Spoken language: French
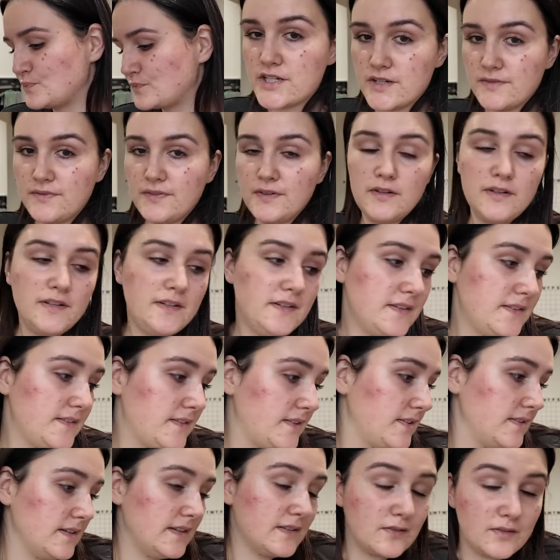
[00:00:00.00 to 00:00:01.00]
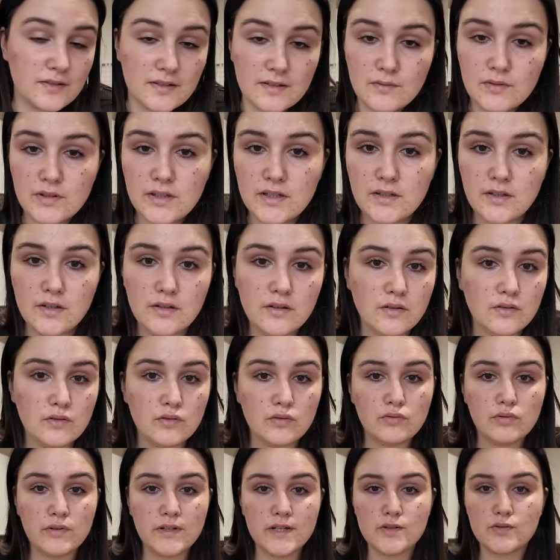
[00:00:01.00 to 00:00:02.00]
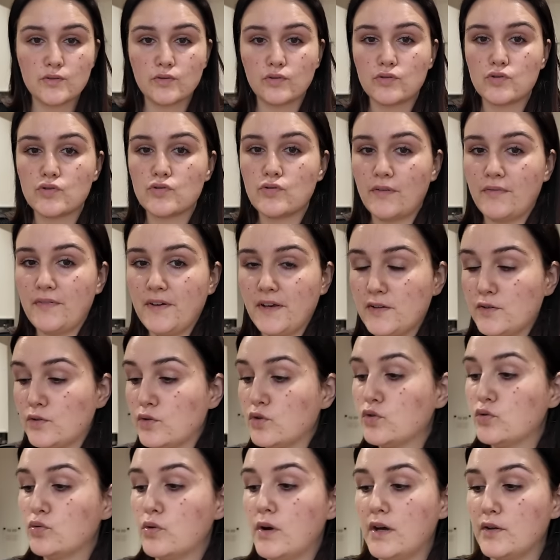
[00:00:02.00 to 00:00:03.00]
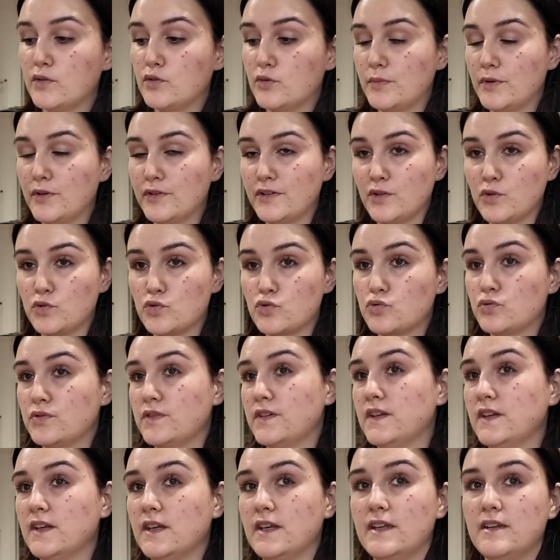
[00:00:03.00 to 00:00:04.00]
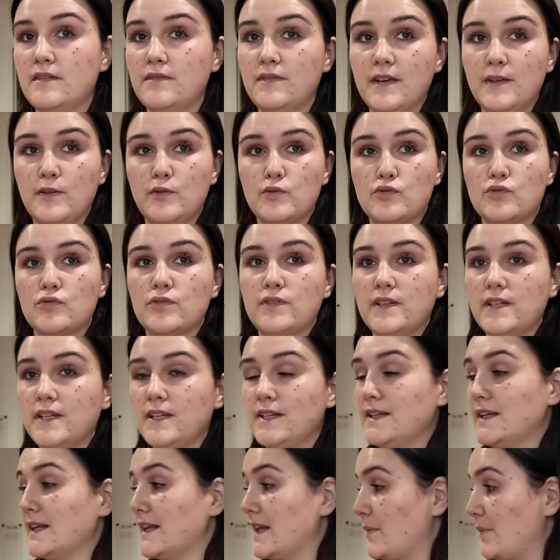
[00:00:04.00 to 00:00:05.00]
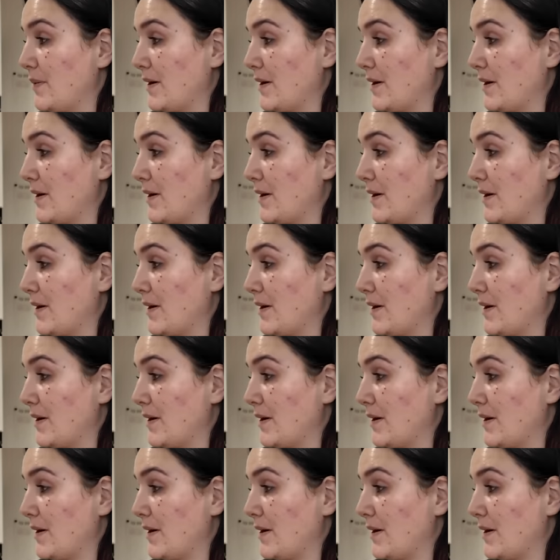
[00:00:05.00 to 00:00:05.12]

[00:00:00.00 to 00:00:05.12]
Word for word: J'ai fait une liste, est-ce que ça vous étonne, de toutes les choses que je dois faire ce soir. Demain on est en shooting et veille de shooting, il y a de la